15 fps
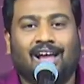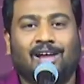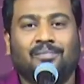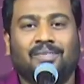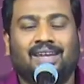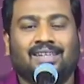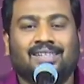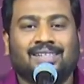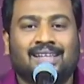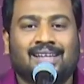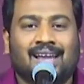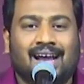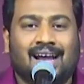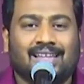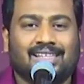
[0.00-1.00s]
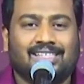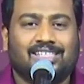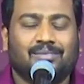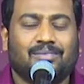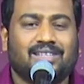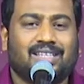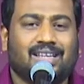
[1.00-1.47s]
ஆமேன் அந்த
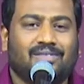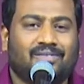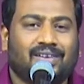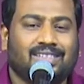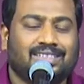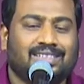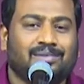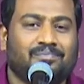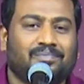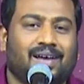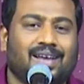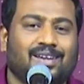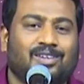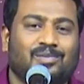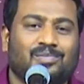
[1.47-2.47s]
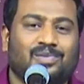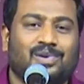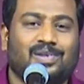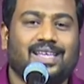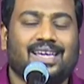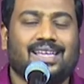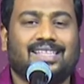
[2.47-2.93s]
ஜபத்தில் ஃபஸ்ட்டு
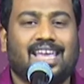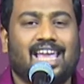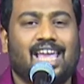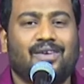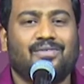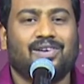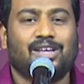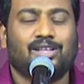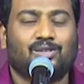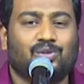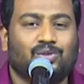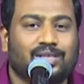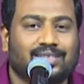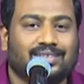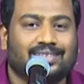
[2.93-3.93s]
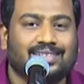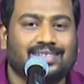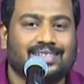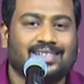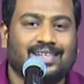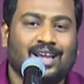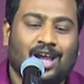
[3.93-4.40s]
பார்க்கும்போதே தேவனை துதித்து
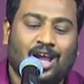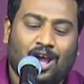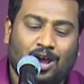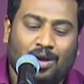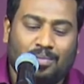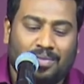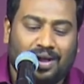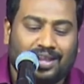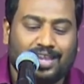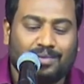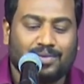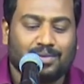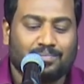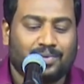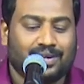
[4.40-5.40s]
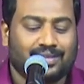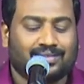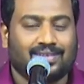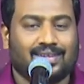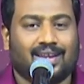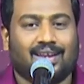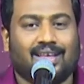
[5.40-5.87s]

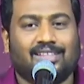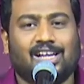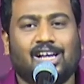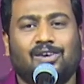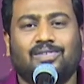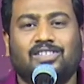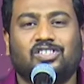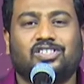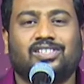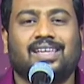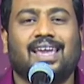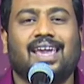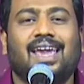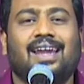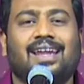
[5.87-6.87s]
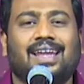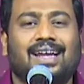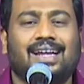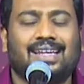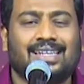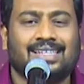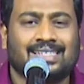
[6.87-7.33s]
மகிமைப்படுத்தினால் அதாவது
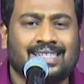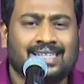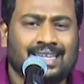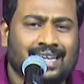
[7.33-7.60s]
சேனைகளின்